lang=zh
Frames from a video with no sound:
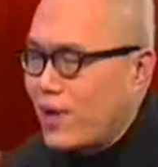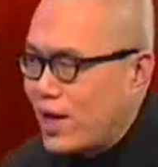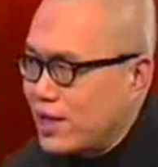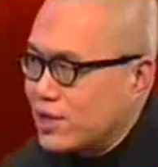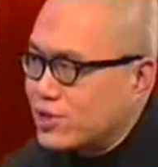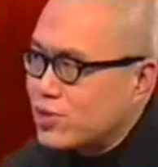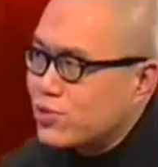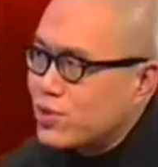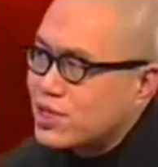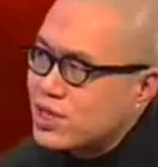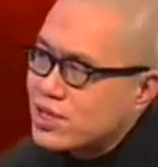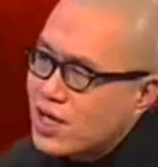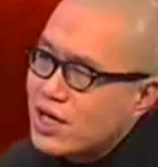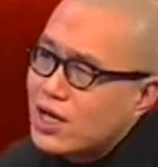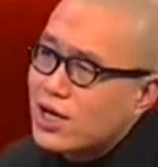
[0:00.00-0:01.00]
好玩啊，就最
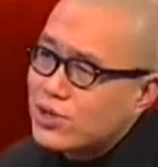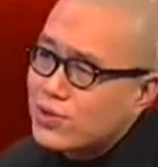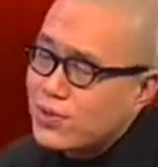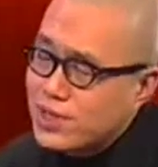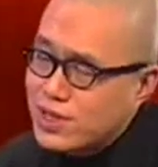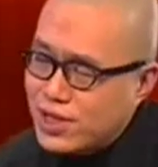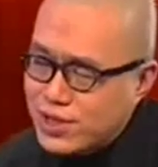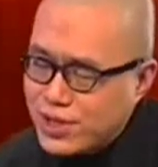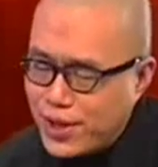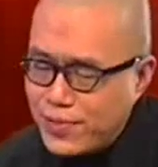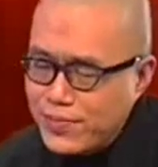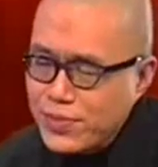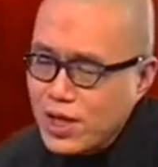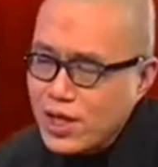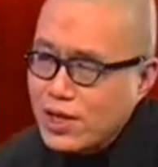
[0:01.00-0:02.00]
近香港出了一件事儿，
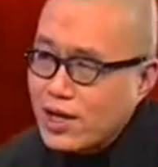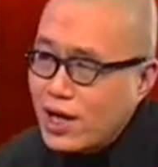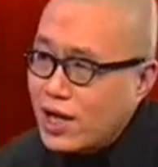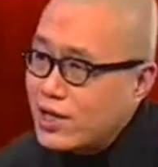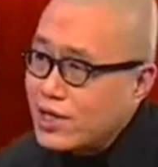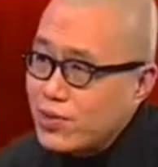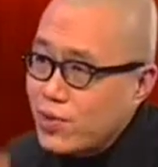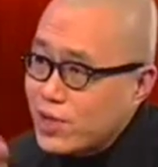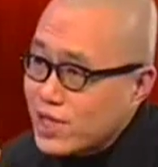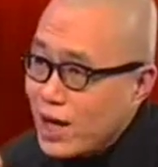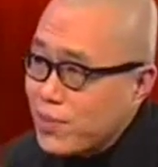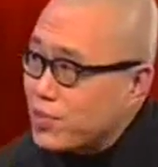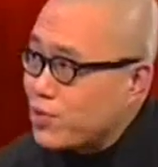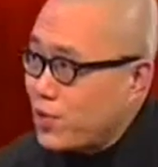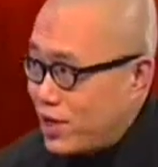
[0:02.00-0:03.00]
还离我
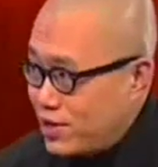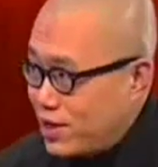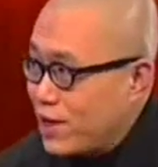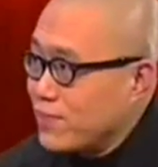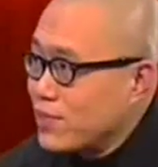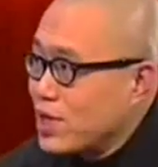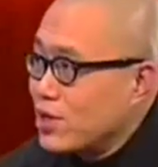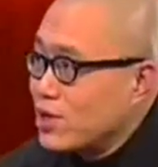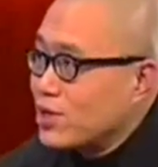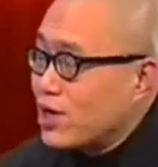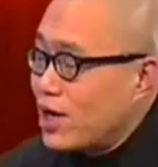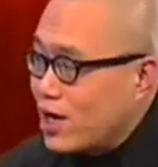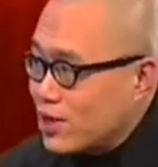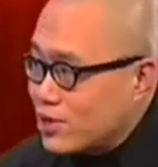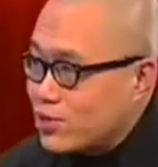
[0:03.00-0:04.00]
家不远呢。
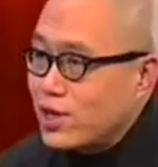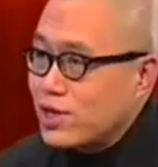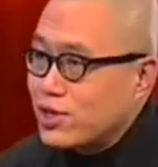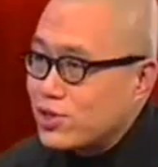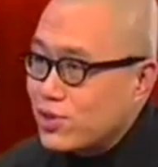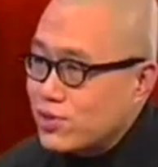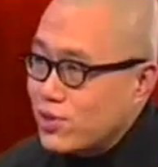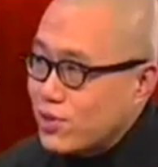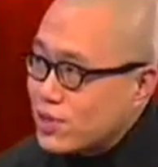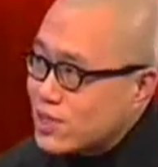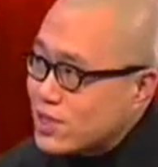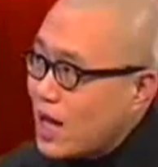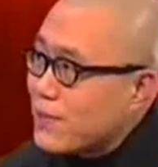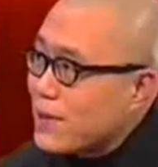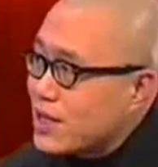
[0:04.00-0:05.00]
啊，对，就有一个
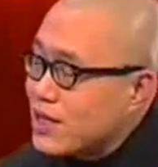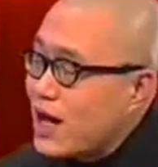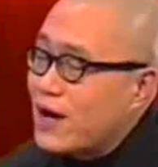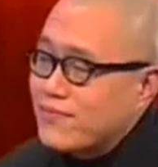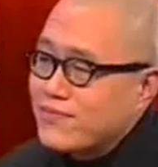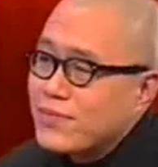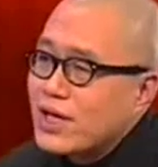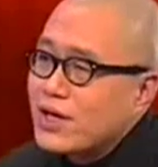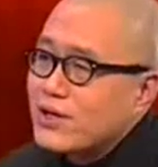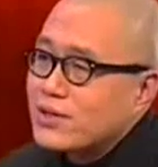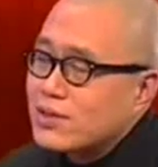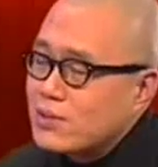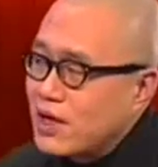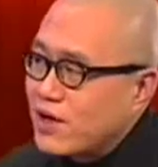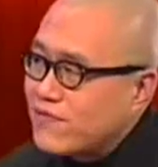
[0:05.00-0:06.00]
大排档，
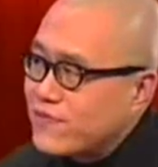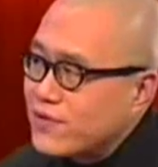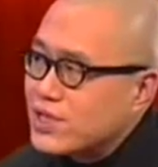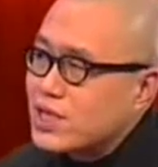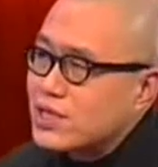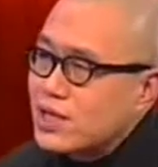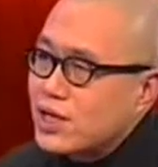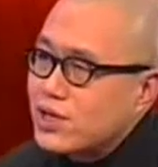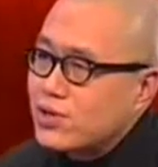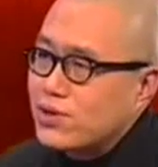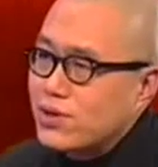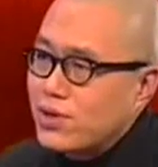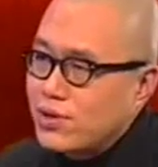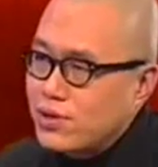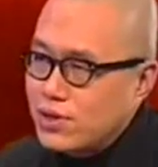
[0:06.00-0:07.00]
那么附近呢就
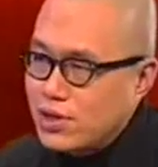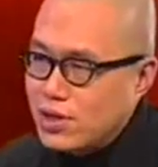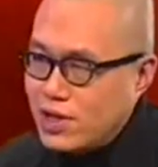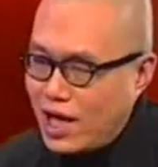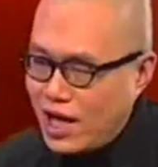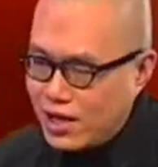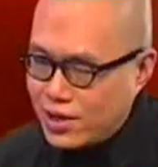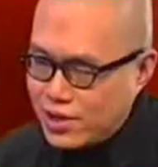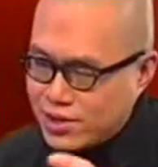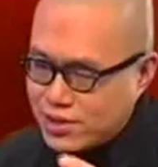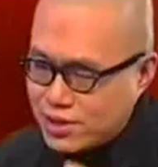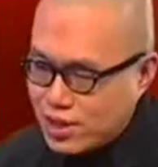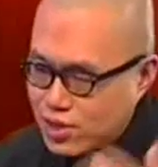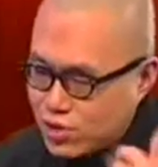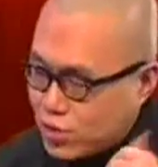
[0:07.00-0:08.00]
有也来了
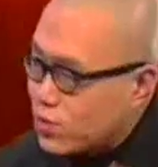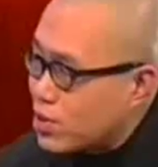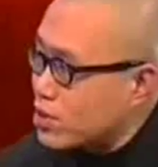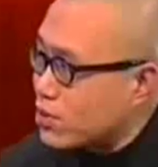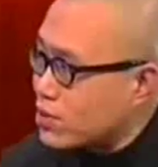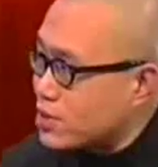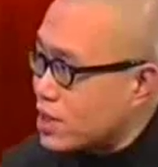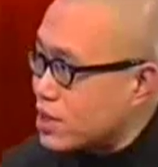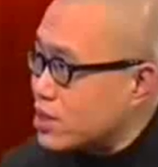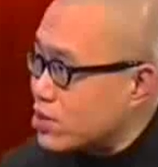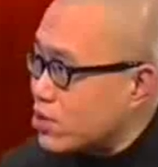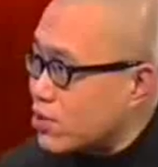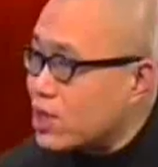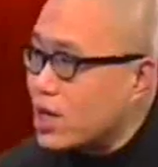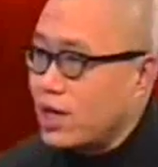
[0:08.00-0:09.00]
四个中国游内地
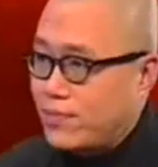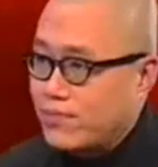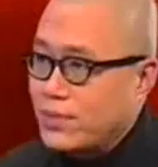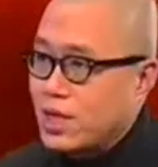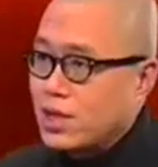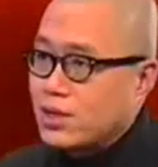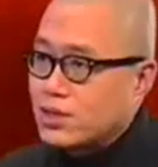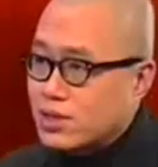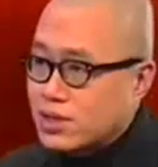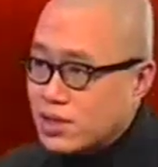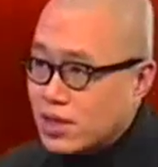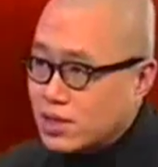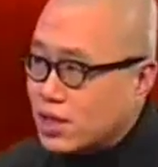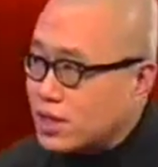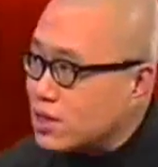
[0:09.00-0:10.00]
游客。这
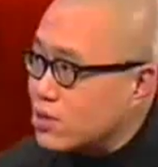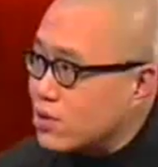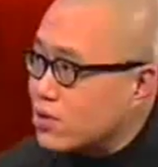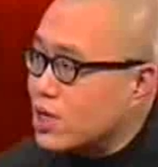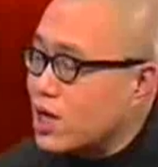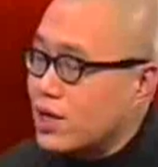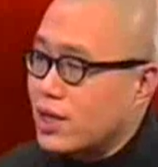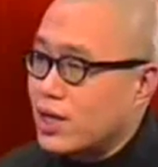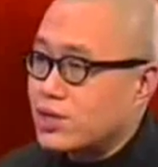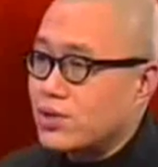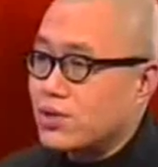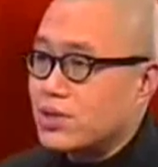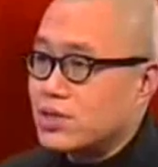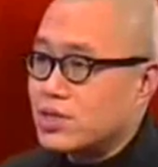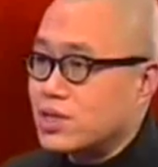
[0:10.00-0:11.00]
四个内地游客呢
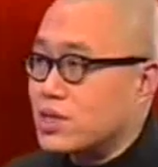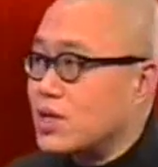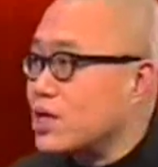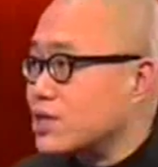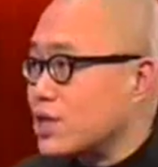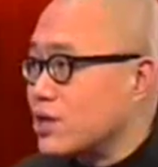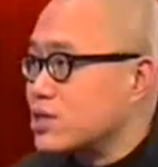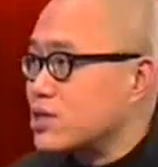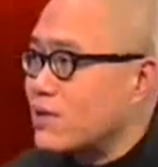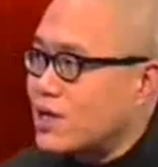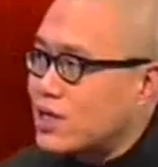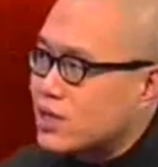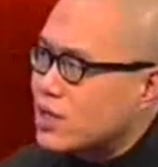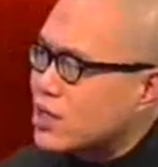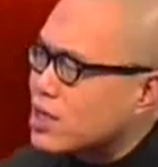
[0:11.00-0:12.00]
就吃夜宵，吃
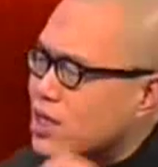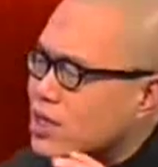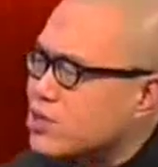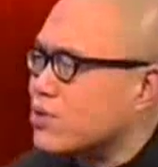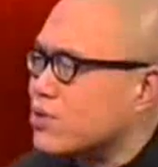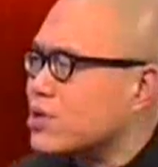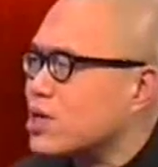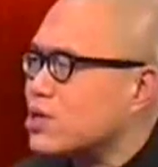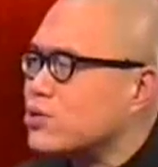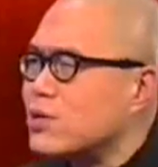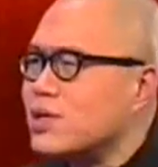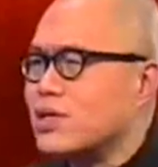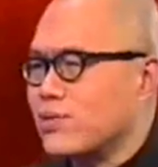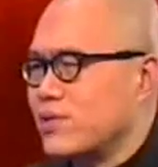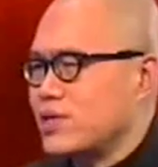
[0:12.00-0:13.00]
完夜宵喝酒喝
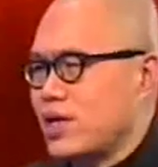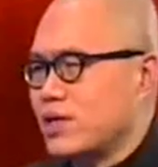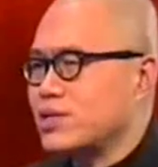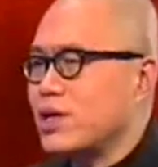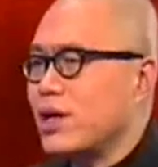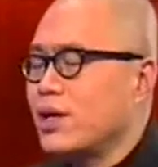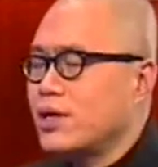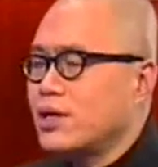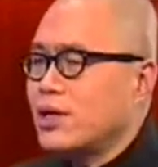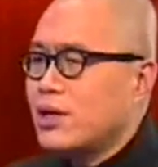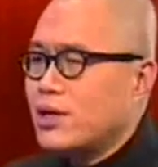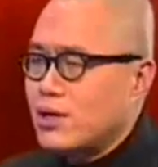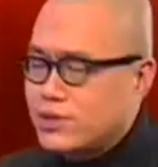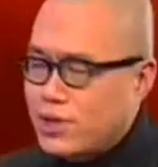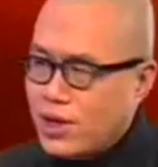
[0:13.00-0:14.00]
醉了，我想是，然
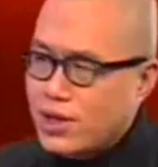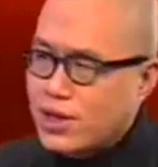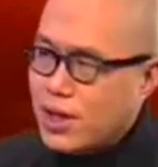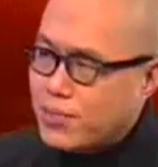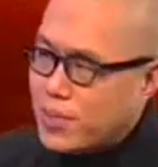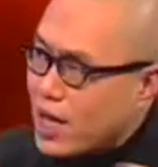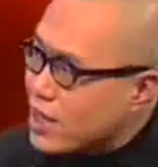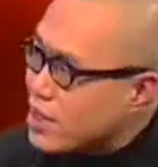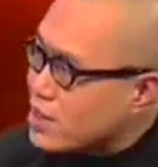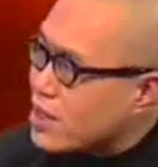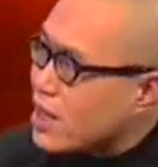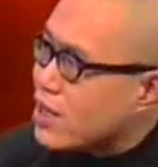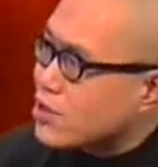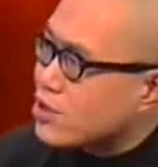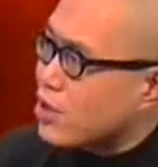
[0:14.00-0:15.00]
后到了一个便利
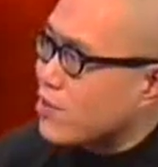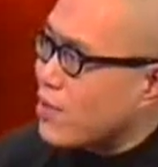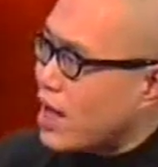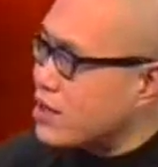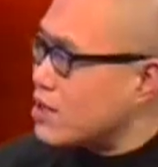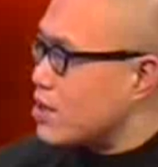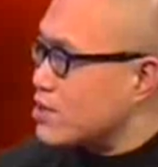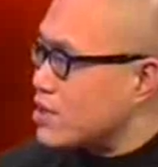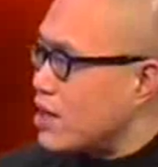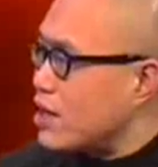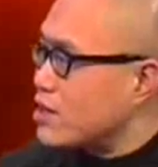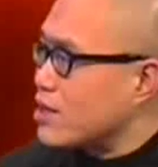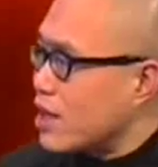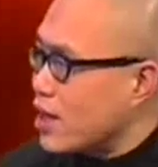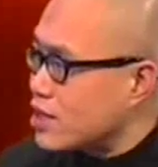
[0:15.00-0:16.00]
店里头买点
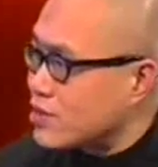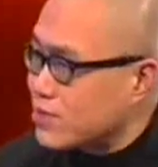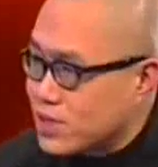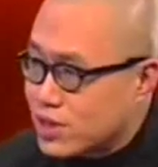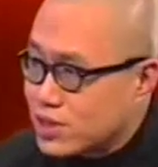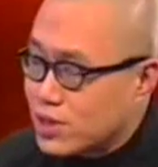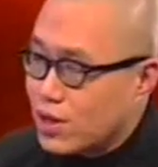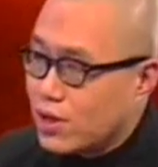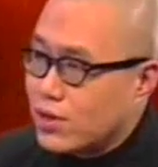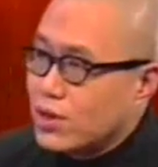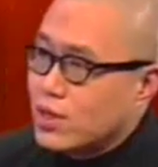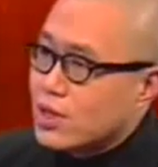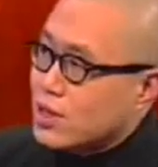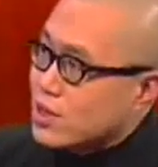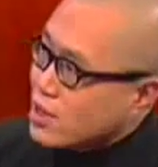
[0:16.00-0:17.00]
烟呢还是什么的时候。
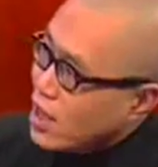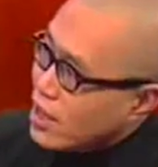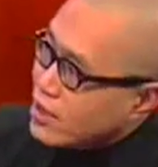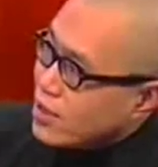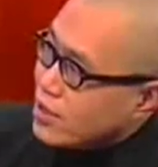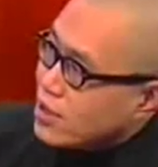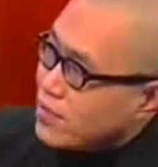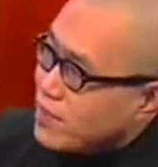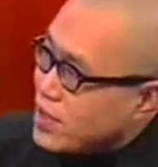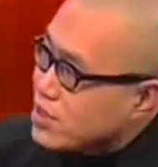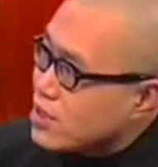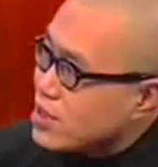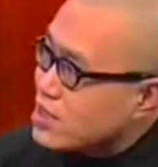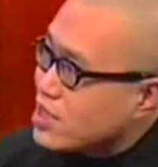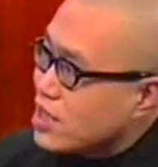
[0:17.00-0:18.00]
看到一个本
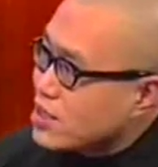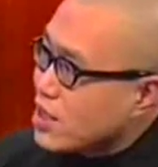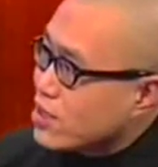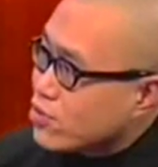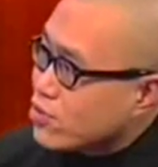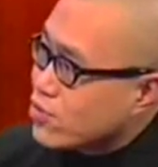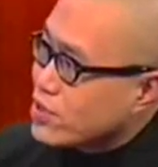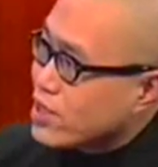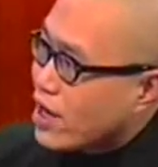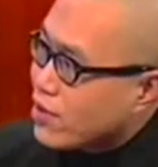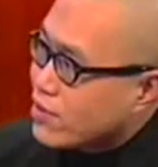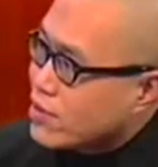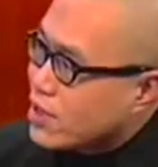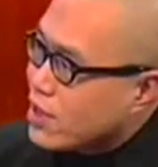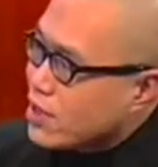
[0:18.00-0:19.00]
地香港的姑娘，
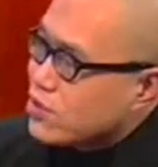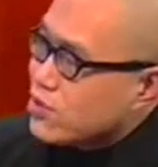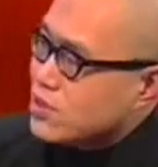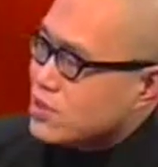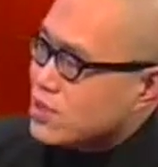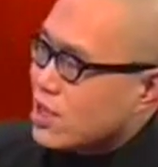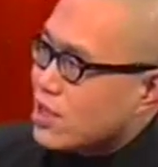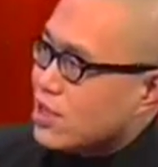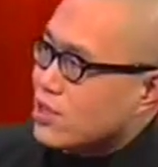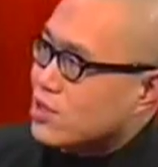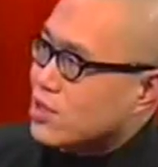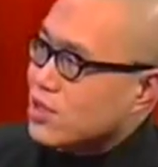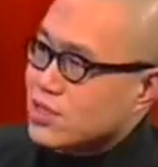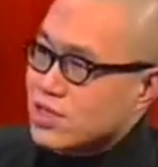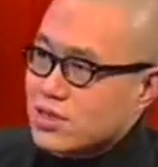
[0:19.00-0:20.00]
哎，觉得人
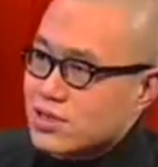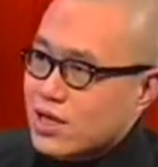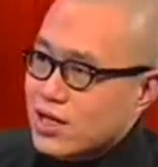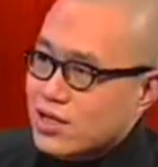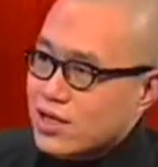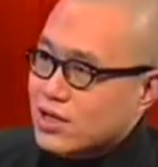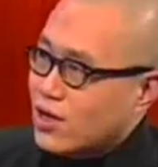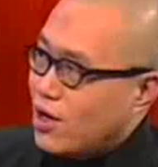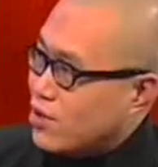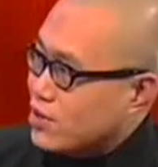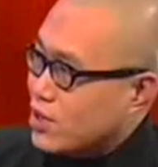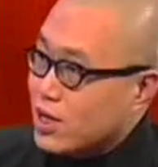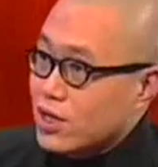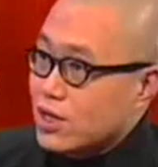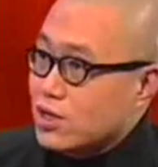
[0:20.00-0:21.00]
家身材挺好
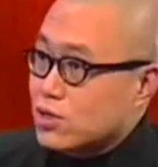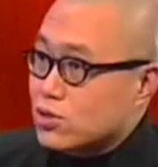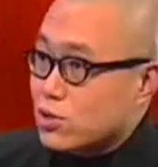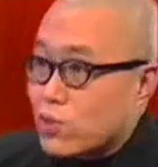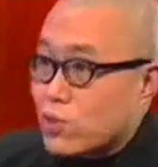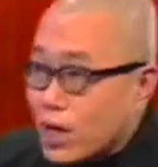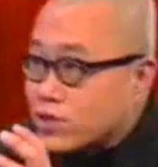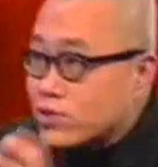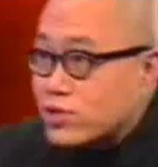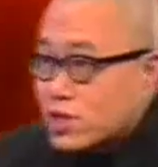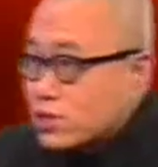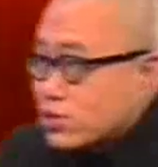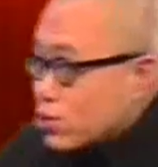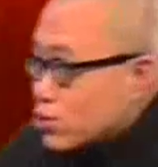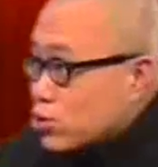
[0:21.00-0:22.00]
的，突然就
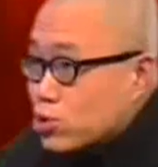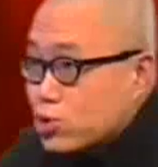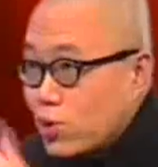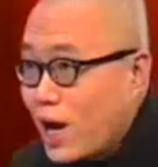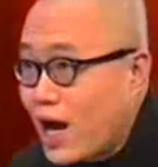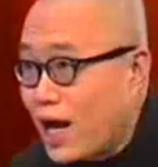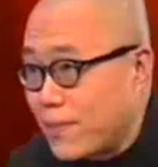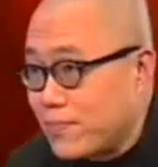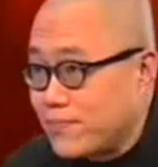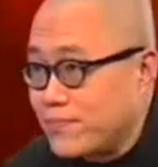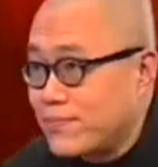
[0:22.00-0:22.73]
伸手去抓，